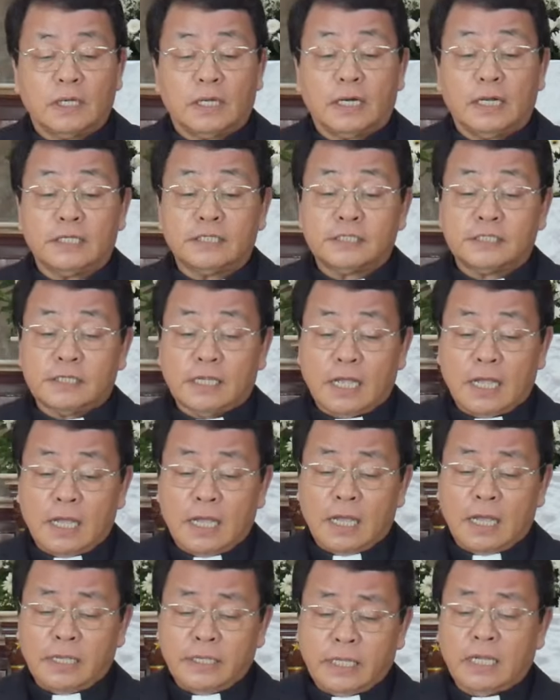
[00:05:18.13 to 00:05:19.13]
Karena
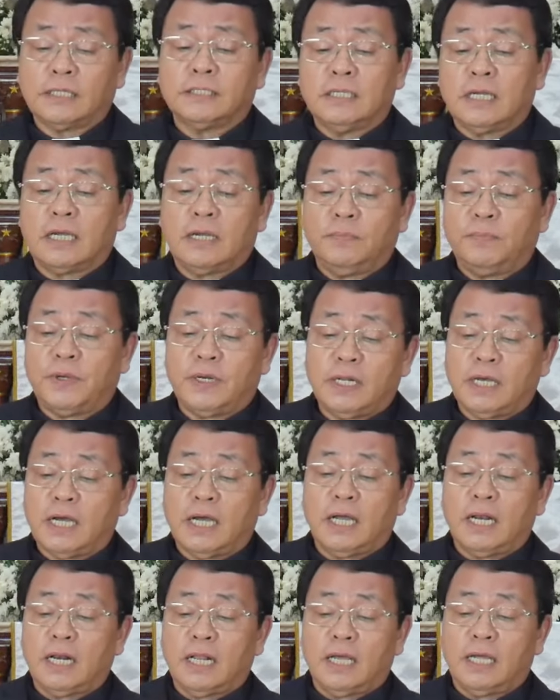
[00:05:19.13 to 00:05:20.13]
sayangnya kepada
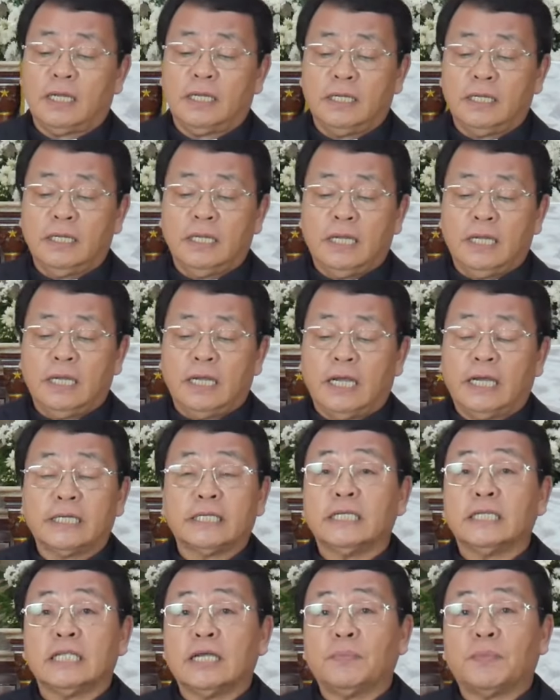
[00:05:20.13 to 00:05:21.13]
Allah,
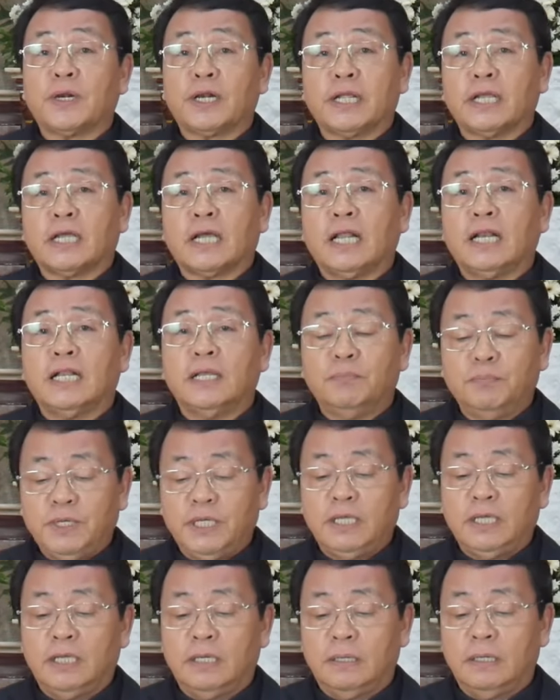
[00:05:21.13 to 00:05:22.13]
akhirnya mereka
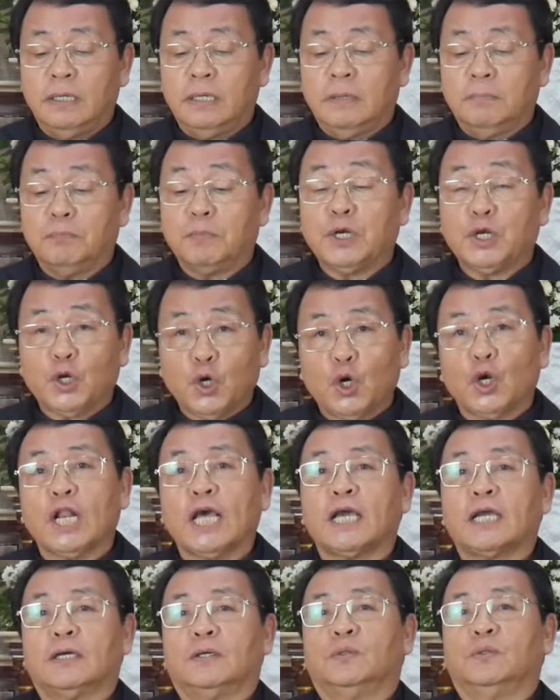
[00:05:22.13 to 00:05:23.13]
lebih
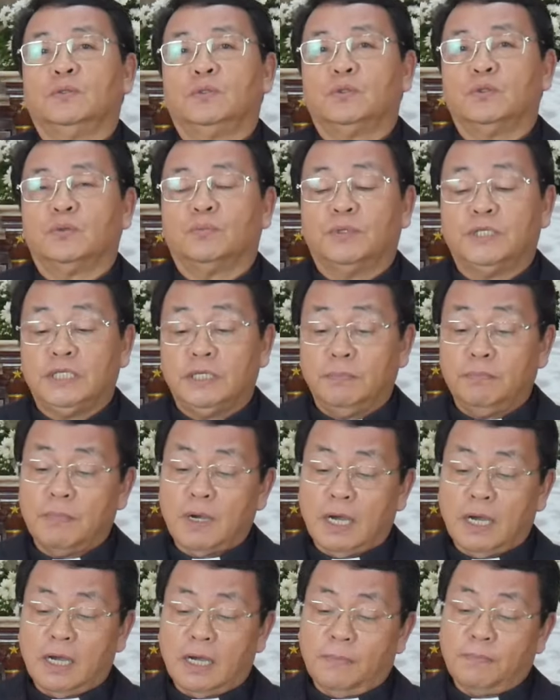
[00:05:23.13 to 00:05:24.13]
menolak untuk
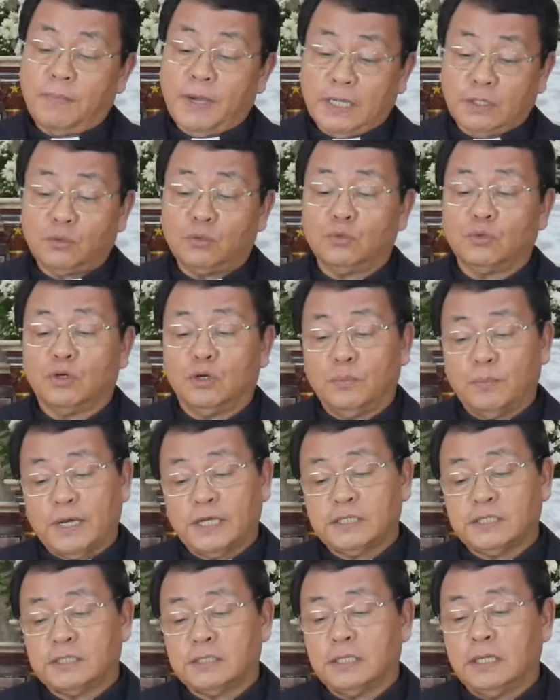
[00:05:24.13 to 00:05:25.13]
menyembah patung
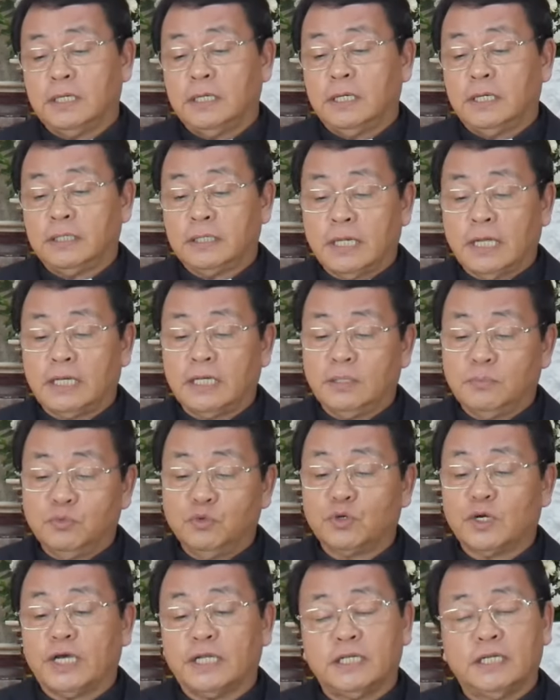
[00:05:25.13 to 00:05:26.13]
emas dan
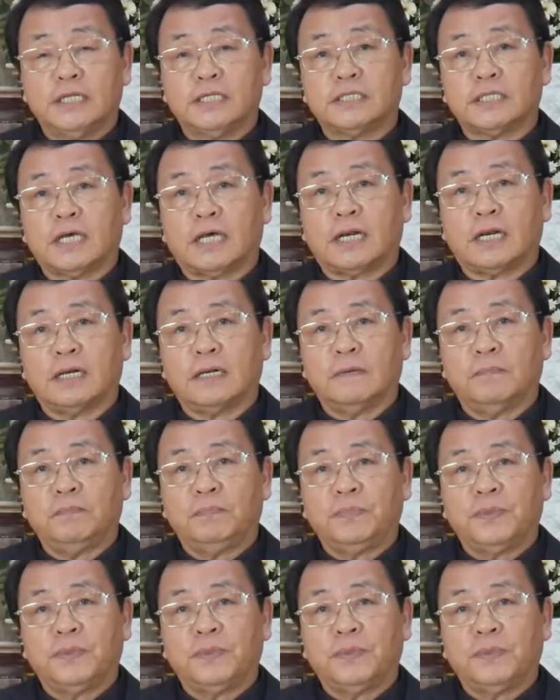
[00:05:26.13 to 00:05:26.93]
Nebukadnezar.